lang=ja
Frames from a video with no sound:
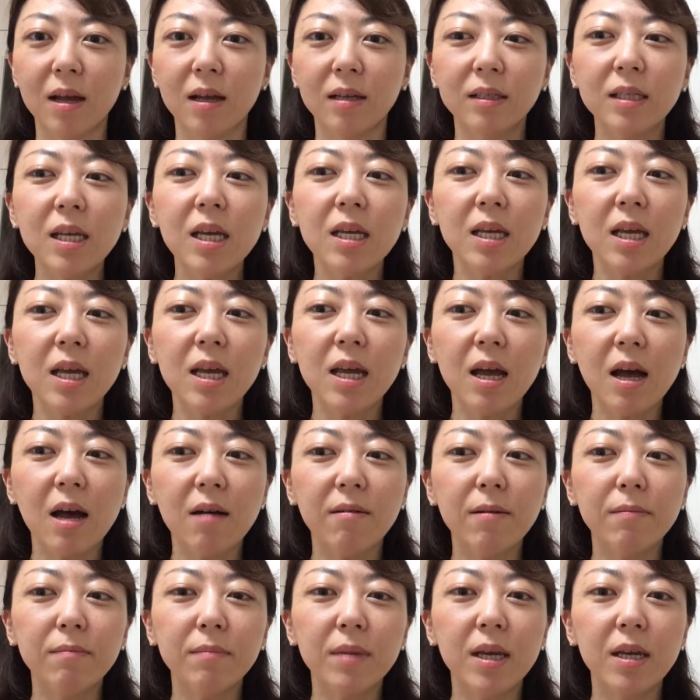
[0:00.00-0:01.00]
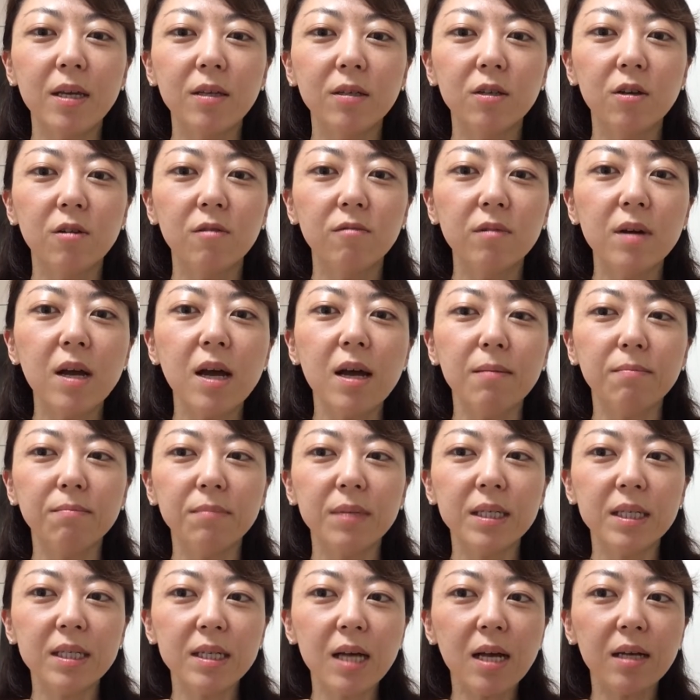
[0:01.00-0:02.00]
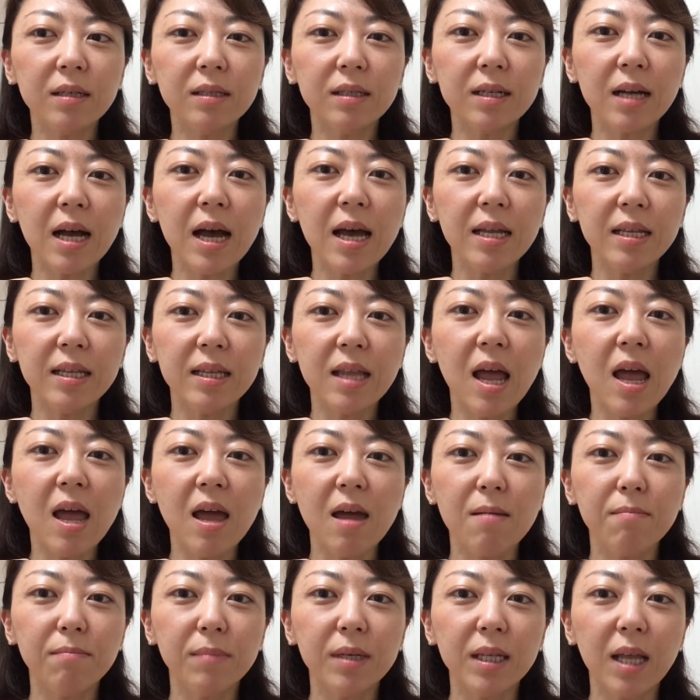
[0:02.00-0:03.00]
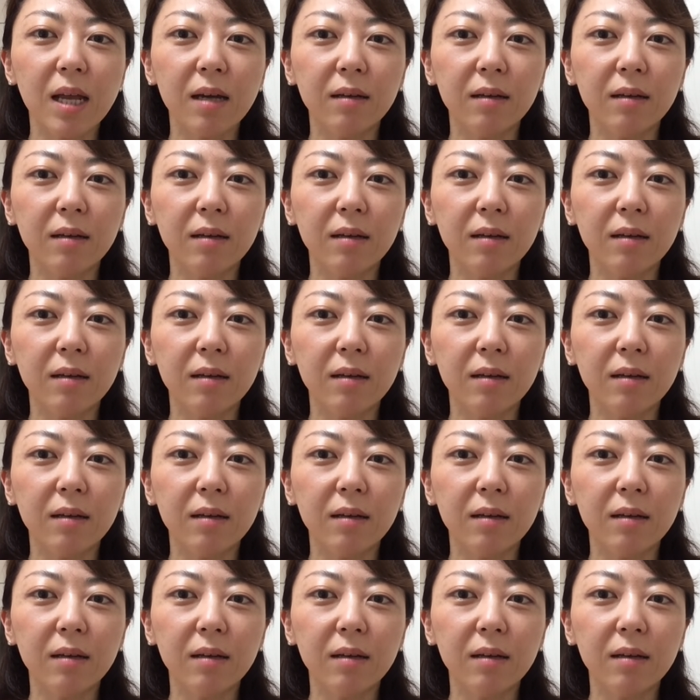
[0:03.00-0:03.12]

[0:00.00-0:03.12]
ぜひアファメーションは短く書いてみて